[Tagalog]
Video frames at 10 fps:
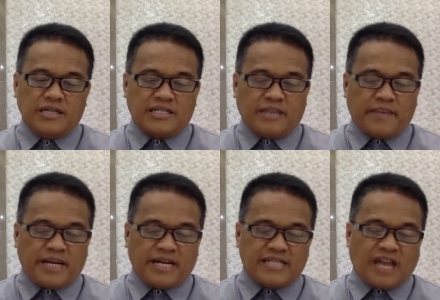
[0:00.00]

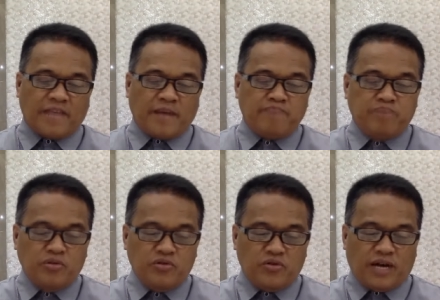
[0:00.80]
sapagkat
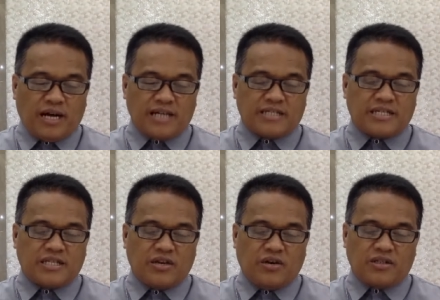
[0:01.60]
nagpagpuno ka sa
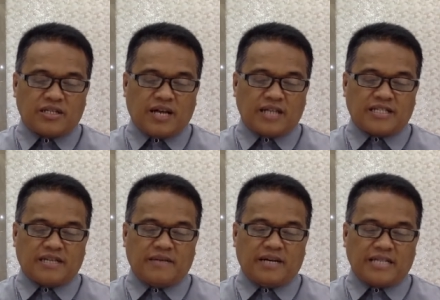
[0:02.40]
Diyos at sa
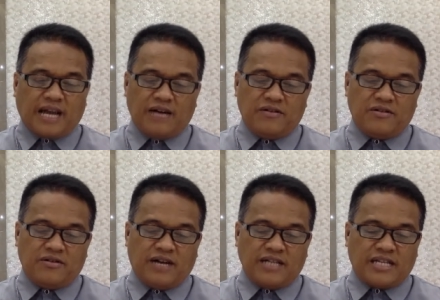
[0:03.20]
mga
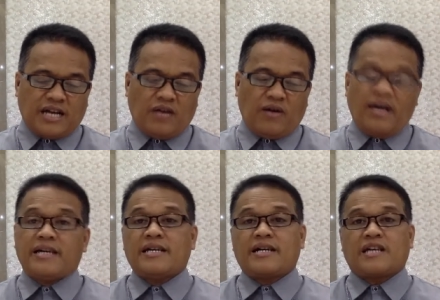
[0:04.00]
tao at ikaw
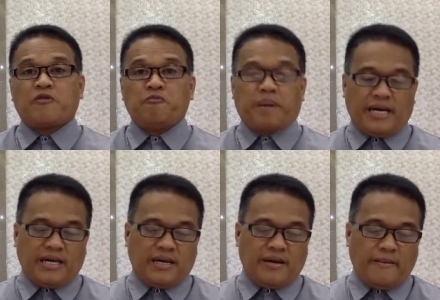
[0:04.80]
ay nagtagumpay.